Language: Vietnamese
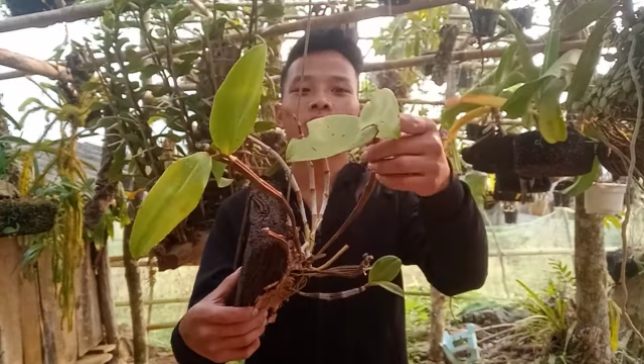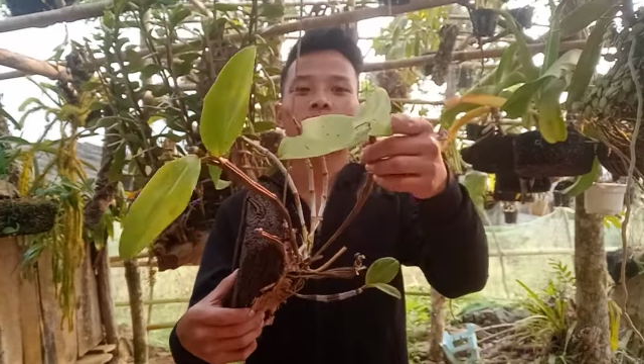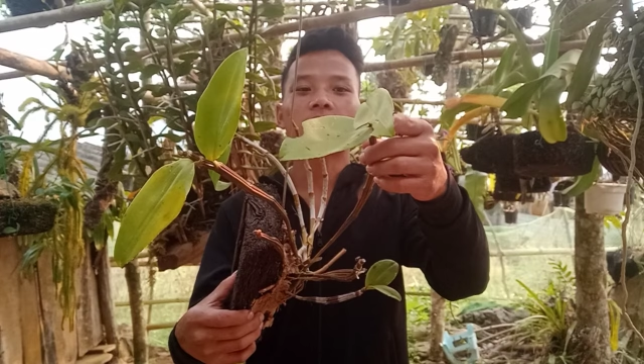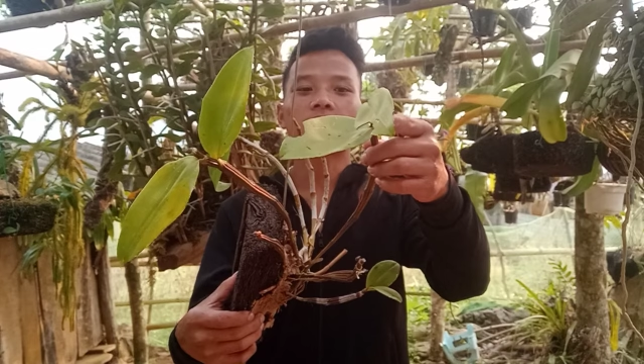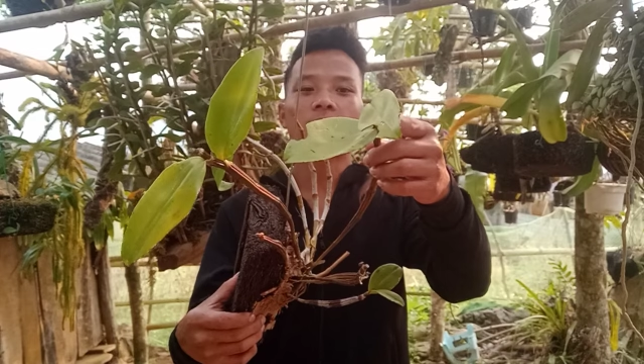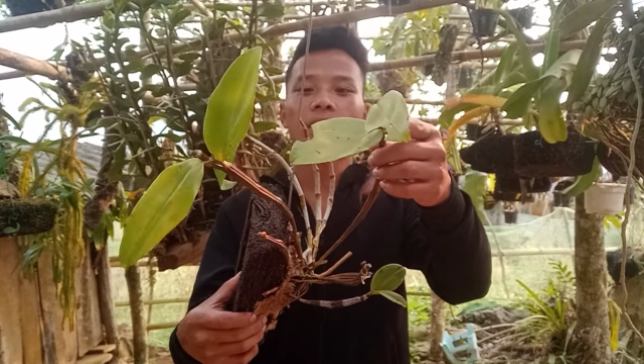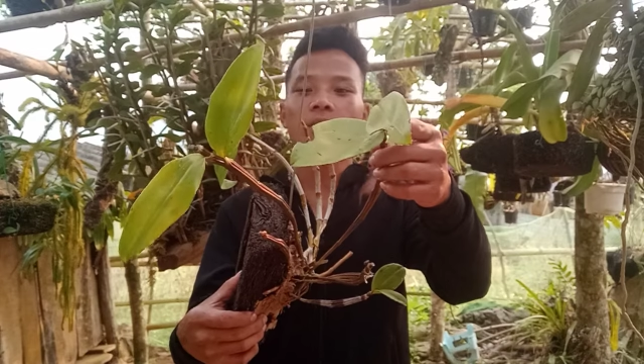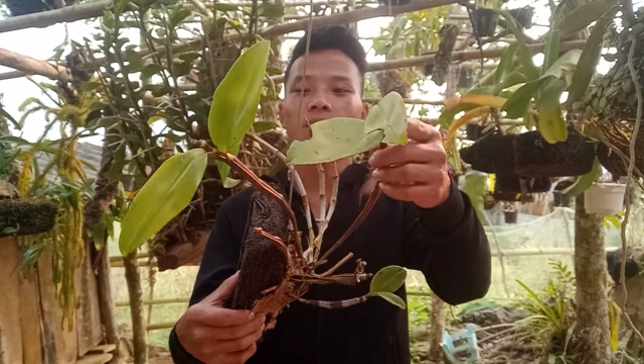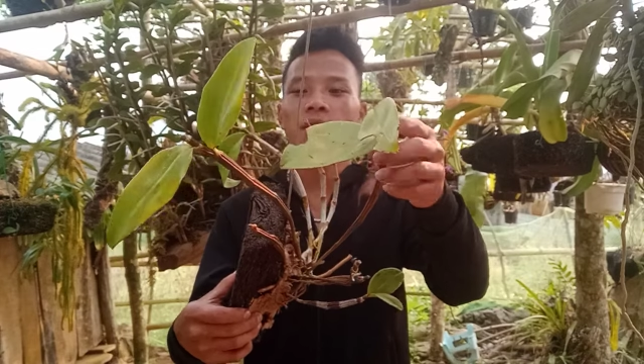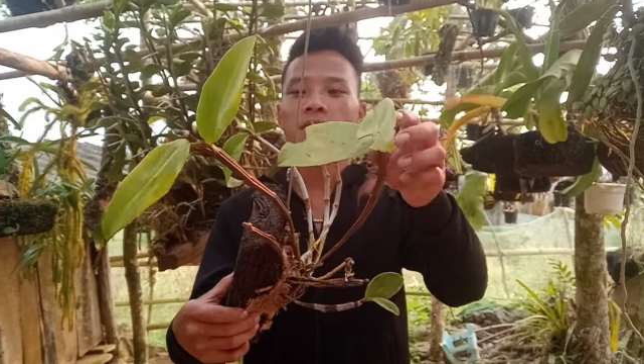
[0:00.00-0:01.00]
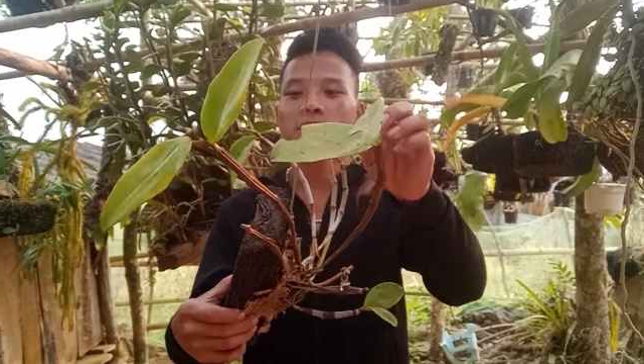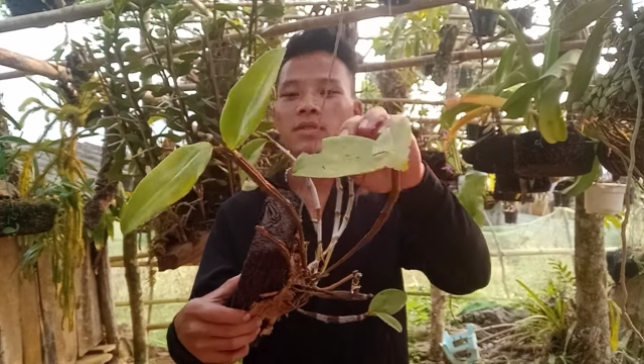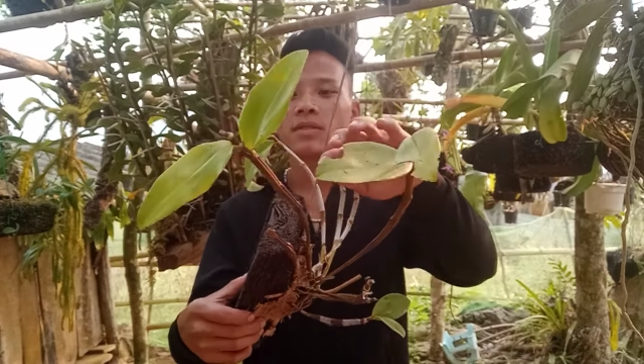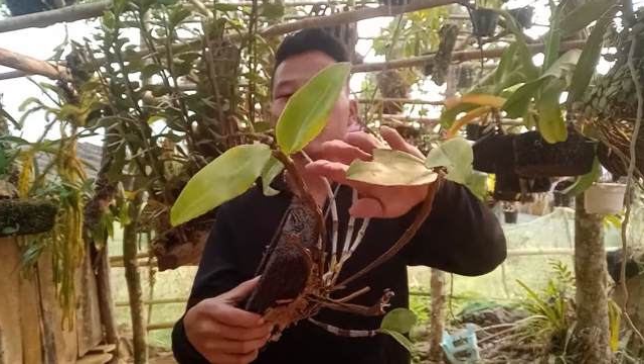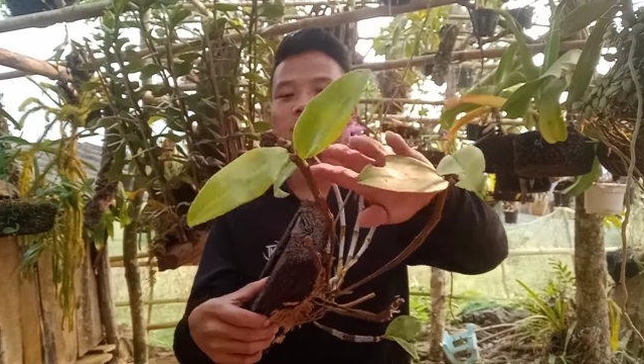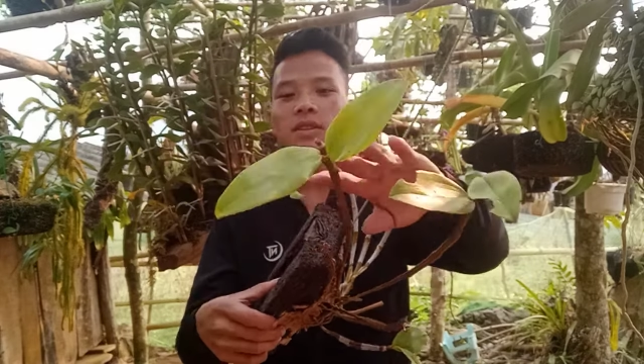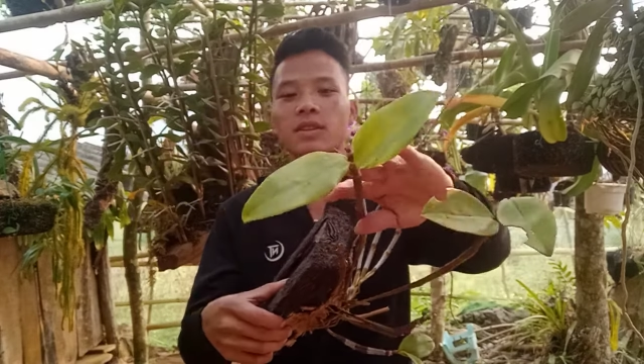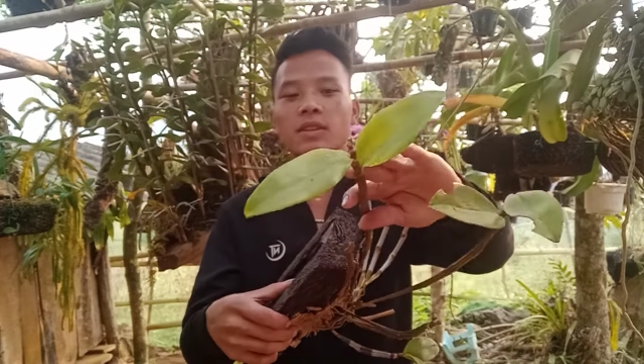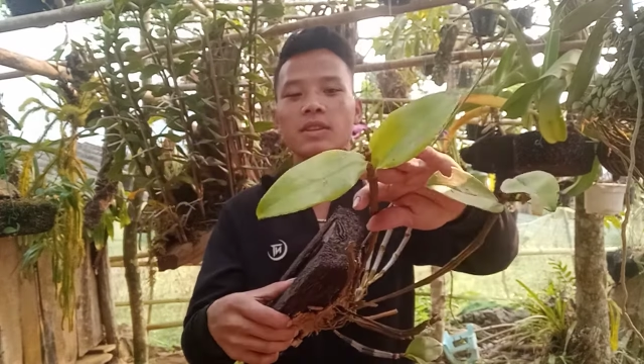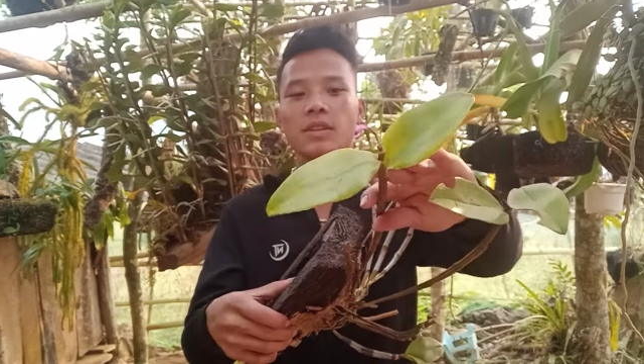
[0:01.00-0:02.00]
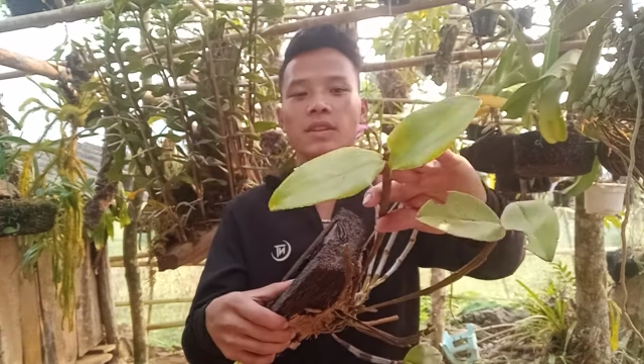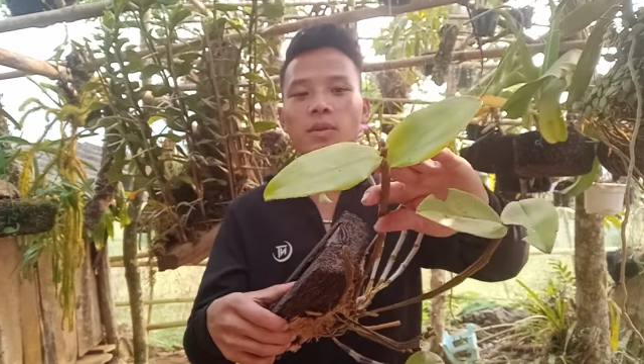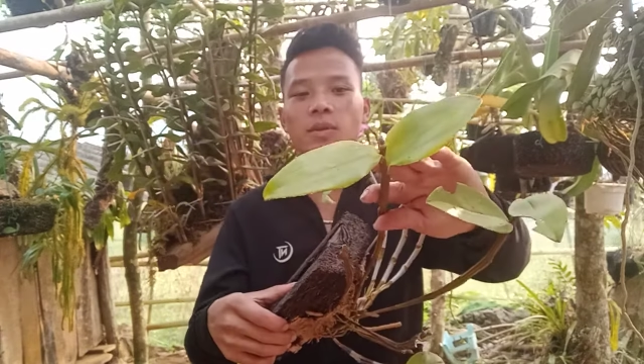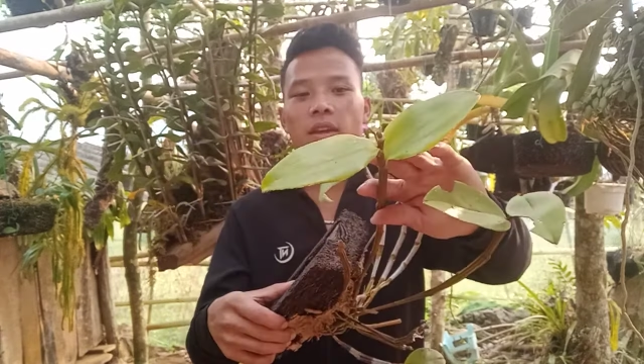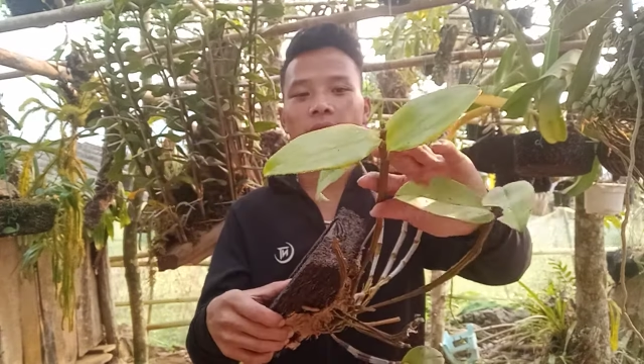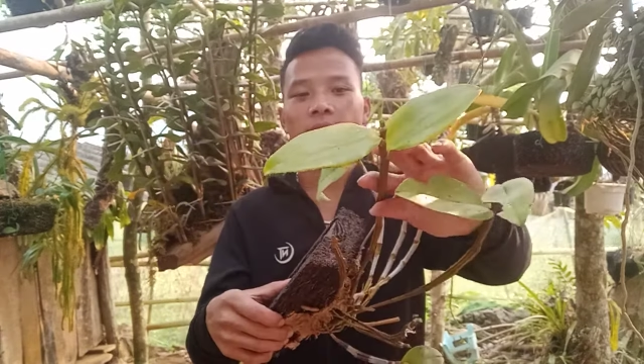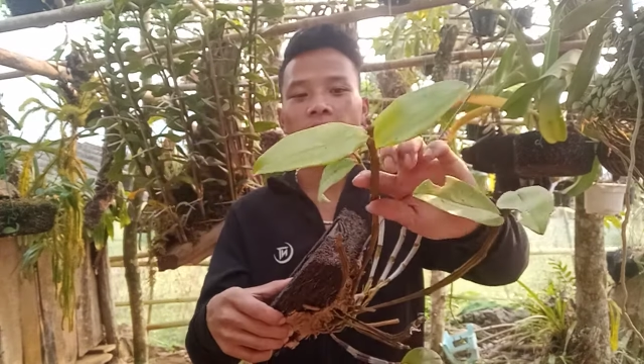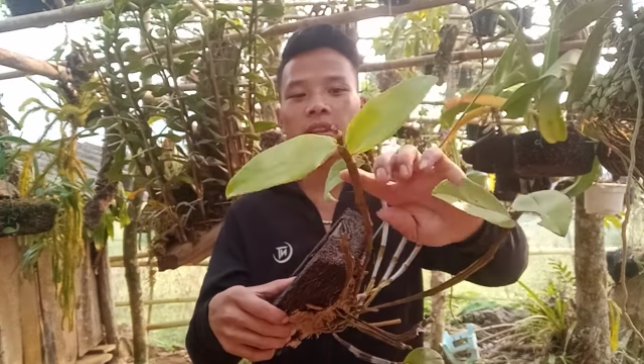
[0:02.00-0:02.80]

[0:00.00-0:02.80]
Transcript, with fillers: cho các bác luôn. Kiều tím nhá,